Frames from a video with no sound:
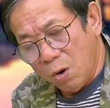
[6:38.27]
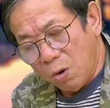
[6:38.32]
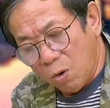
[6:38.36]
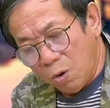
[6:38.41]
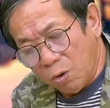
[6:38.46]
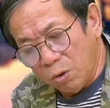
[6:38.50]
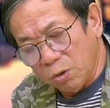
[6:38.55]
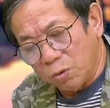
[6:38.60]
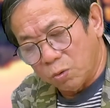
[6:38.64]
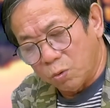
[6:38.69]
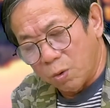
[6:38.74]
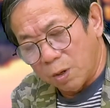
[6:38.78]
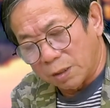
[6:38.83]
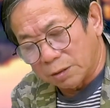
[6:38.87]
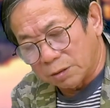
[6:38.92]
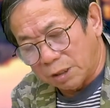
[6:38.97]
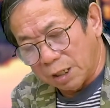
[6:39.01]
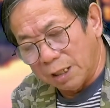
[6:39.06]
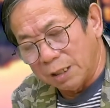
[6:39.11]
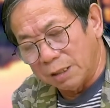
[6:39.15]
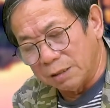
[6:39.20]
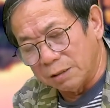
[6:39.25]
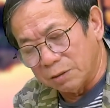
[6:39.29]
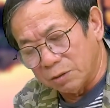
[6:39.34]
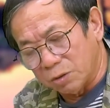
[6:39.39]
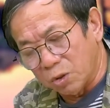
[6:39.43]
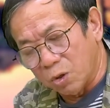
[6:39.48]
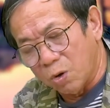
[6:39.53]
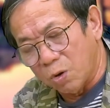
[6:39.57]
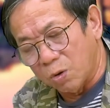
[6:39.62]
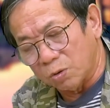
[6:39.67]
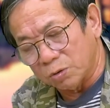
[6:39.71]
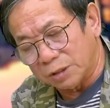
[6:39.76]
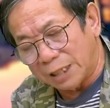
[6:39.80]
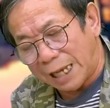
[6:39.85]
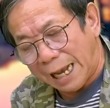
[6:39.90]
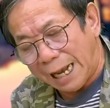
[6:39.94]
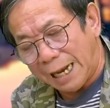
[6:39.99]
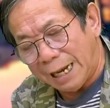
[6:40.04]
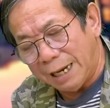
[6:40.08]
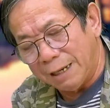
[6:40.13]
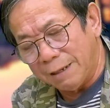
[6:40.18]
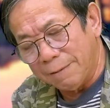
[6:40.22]
Ôi cuộc tình rổ
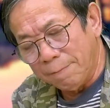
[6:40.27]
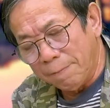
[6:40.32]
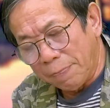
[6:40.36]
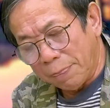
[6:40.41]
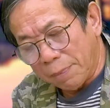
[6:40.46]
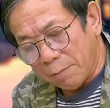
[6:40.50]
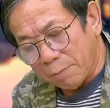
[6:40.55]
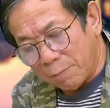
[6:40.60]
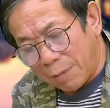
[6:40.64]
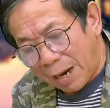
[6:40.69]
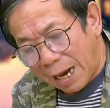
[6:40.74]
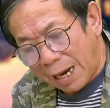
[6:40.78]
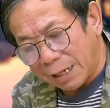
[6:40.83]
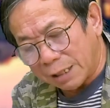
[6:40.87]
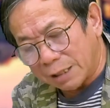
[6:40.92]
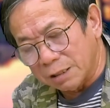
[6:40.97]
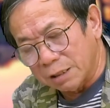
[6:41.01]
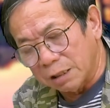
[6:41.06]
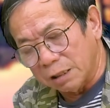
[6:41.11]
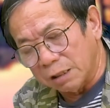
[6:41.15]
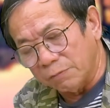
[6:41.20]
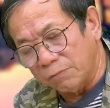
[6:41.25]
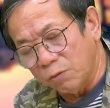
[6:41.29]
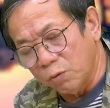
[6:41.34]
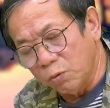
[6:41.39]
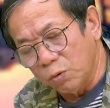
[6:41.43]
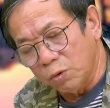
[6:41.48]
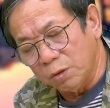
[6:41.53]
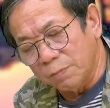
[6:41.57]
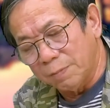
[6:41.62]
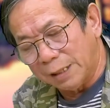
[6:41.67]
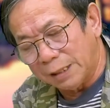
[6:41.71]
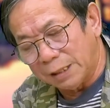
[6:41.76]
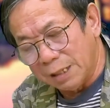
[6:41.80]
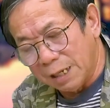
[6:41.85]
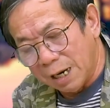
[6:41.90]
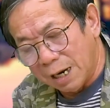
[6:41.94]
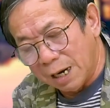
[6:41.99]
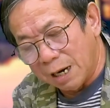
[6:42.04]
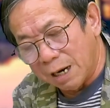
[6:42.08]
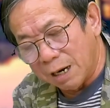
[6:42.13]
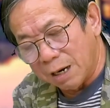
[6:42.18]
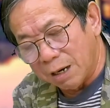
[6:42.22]
giá mà cười vui bất
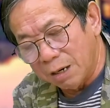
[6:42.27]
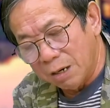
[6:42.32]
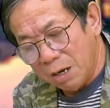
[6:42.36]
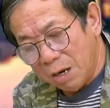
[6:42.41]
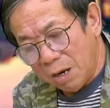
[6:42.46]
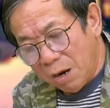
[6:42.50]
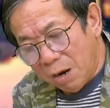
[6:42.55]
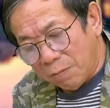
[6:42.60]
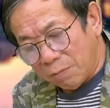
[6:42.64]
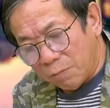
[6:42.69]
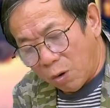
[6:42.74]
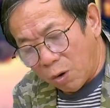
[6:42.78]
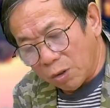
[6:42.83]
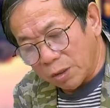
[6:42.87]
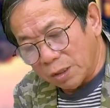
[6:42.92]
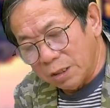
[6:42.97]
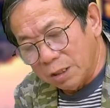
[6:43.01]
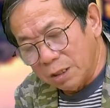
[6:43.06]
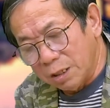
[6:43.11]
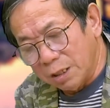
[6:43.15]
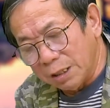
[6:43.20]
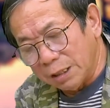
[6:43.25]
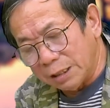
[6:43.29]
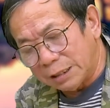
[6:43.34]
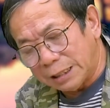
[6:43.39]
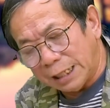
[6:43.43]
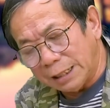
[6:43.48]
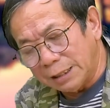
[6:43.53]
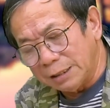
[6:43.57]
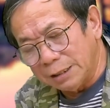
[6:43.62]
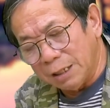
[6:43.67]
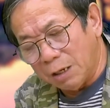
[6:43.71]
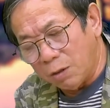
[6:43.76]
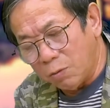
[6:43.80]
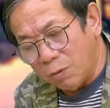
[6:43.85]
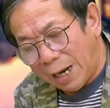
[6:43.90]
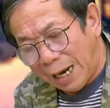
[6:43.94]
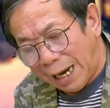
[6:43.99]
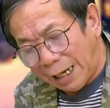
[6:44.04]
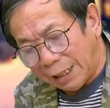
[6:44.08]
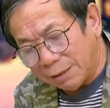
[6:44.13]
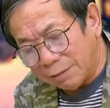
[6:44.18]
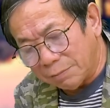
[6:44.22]
ngờ Mọi người tranh nhau
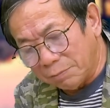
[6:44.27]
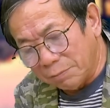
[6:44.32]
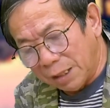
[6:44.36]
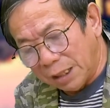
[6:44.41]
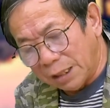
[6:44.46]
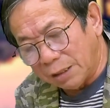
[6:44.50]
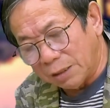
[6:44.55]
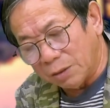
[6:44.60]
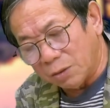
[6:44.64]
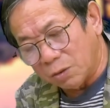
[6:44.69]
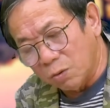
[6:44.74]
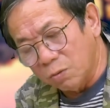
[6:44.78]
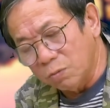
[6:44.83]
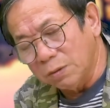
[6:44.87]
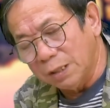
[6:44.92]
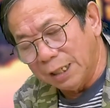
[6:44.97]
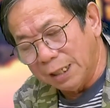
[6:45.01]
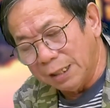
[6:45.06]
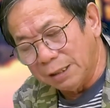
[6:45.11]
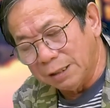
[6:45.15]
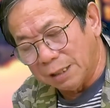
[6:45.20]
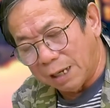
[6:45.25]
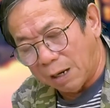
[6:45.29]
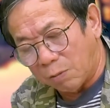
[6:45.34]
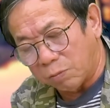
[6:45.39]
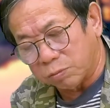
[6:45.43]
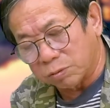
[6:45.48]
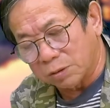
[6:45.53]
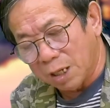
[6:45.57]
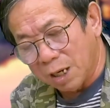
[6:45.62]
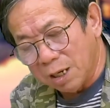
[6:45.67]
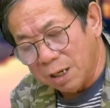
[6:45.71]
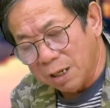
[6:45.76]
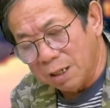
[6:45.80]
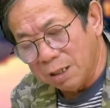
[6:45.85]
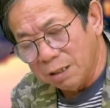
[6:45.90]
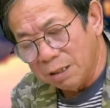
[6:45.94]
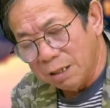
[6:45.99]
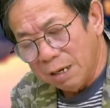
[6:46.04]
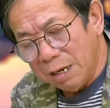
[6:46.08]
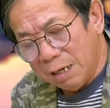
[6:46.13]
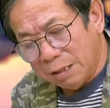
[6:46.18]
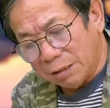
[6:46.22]
hát mình cũng lên đọc thơ
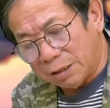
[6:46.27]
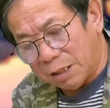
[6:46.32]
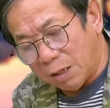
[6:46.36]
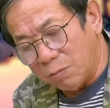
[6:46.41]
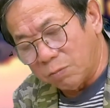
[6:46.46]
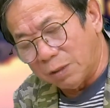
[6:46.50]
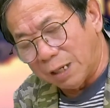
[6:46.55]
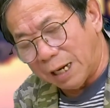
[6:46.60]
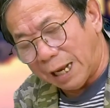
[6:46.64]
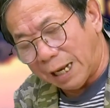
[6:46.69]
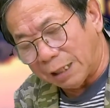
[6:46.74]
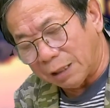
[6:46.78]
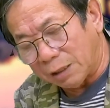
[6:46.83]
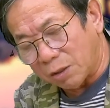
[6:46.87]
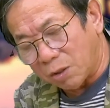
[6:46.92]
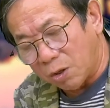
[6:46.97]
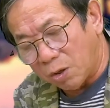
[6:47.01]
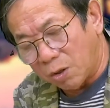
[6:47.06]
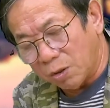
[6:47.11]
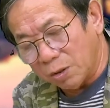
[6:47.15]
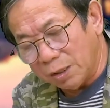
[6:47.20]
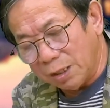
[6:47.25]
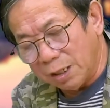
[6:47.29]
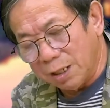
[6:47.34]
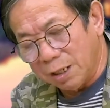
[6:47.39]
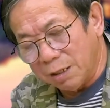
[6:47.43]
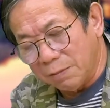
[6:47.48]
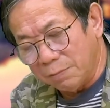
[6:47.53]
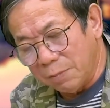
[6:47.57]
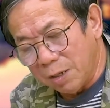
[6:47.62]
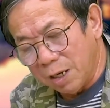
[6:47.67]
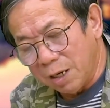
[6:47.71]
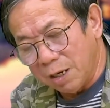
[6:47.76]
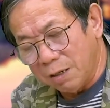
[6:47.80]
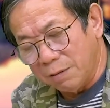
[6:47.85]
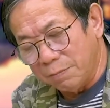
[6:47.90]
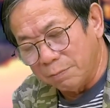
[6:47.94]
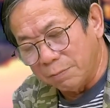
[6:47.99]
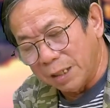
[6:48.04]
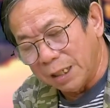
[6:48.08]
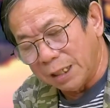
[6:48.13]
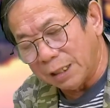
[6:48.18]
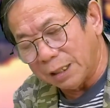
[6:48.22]
Trong làn khói lơ mơ
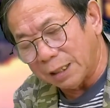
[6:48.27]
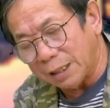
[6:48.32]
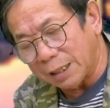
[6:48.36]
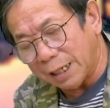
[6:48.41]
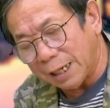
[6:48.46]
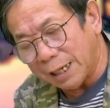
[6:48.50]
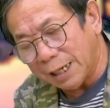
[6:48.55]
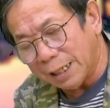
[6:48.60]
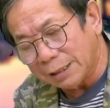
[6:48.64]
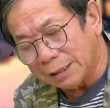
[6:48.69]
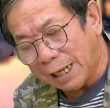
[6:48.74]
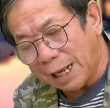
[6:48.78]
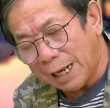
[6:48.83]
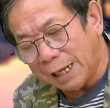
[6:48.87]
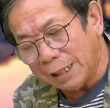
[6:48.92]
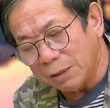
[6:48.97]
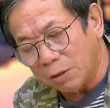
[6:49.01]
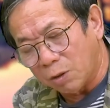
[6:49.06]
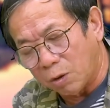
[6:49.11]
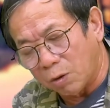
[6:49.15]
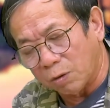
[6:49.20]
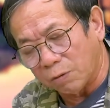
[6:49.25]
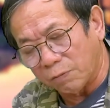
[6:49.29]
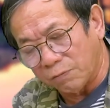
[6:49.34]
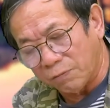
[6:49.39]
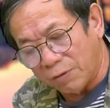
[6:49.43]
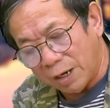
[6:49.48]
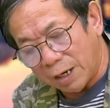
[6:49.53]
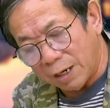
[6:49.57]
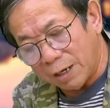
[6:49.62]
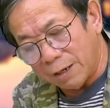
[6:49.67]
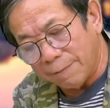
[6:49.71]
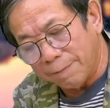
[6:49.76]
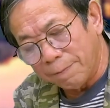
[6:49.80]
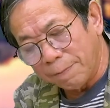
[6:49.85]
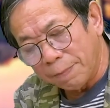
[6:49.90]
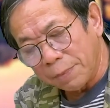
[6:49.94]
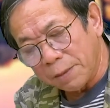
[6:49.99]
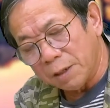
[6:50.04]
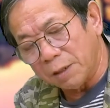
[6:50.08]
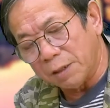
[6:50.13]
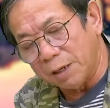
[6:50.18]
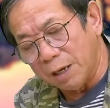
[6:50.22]
mình ghé tai hỏi vợ
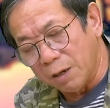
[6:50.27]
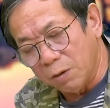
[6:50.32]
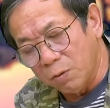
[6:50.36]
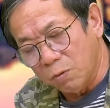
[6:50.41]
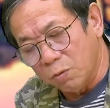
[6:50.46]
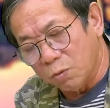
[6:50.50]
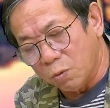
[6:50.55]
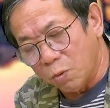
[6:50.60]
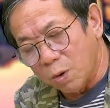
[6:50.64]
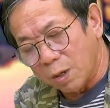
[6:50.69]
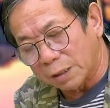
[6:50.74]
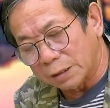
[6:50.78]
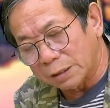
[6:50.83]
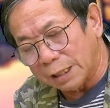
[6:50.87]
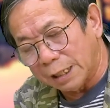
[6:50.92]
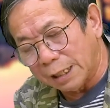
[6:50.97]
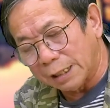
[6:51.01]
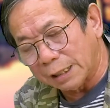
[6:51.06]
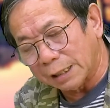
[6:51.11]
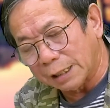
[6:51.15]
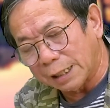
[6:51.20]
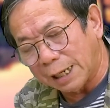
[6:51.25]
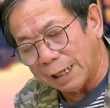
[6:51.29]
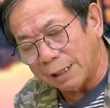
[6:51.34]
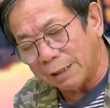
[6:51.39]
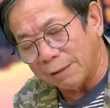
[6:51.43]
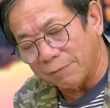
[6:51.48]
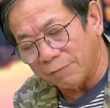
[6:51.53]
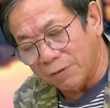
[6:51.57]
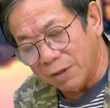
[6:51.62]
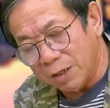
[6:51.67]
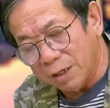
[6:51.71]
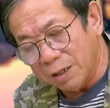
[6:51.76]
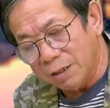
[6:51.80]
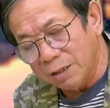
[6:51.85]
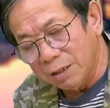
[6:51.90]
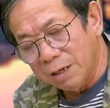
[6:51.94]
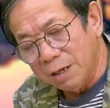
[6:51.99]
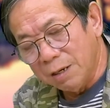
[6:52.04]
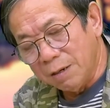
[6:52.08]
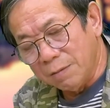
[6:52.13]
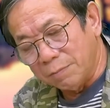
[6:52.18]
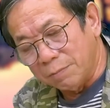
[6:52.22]
Nếu cuộc tình này vỡ
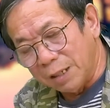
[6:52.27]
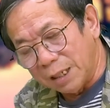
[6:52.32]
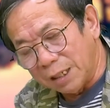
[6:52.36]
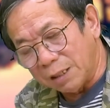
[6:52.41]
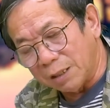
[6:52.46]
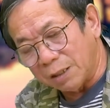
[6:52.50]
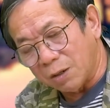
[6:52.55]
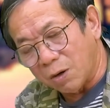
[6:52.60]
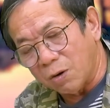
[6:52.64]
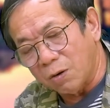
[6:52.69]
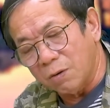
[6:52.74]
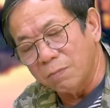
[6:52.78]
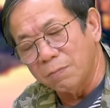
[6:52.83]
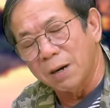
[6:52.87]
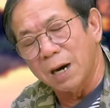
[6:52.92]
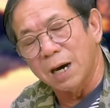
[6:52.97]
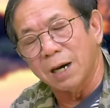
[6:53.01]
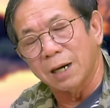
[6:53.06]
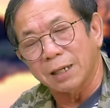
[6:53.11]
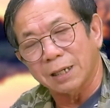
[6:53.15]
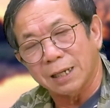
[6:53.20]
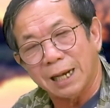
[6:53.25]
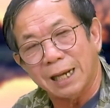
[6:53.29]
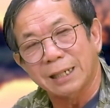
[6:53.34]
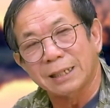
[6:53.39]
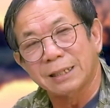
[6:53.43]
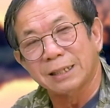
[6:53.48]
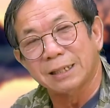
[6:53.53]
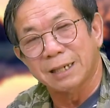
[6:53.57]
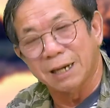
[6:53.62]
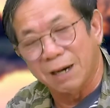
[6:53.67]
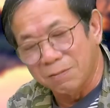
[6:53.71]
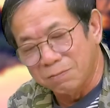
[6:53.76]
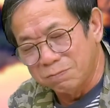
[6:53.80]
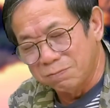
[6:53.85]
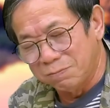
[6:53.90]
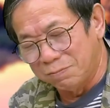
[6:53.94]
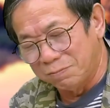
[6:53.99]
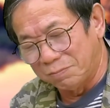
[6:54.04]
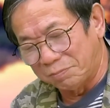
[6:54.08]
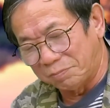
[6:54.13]
mình có mời anh không